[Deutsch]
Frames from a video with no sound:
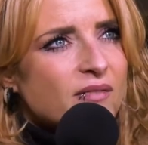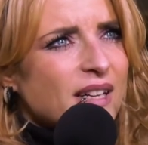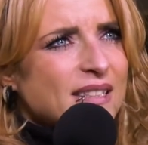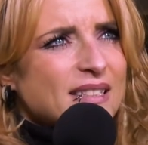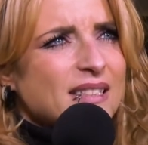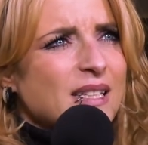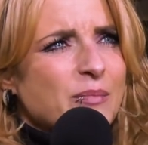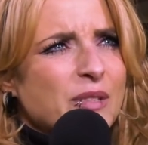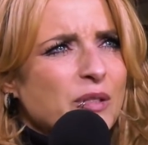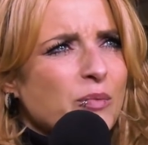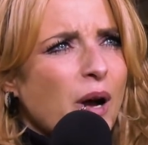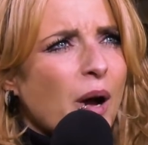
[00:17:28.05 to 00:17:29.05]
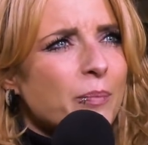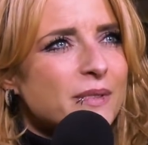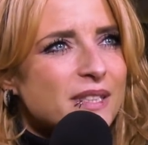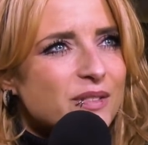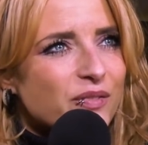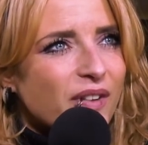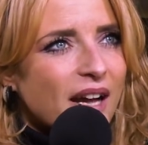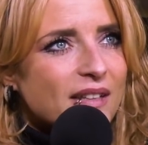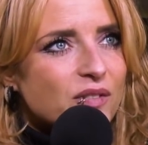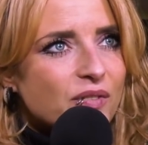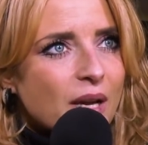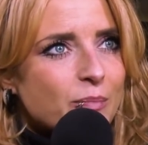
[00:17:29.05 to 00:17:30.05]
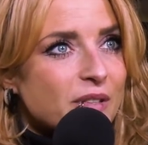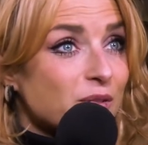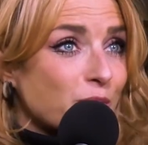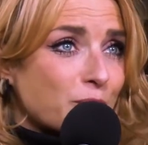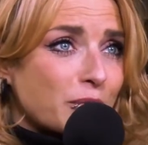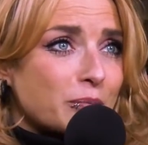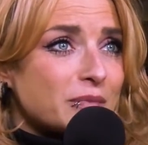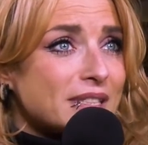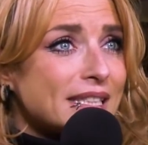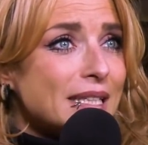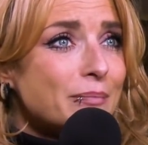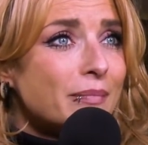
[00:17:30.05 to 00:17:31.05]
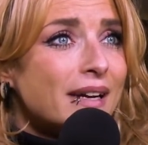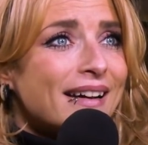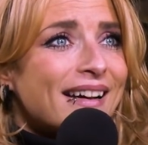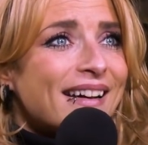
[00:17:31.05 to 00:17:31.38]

was, ich nämlich überhaupt nicht so wahr. Also wir haben das zum Beispiel im Team,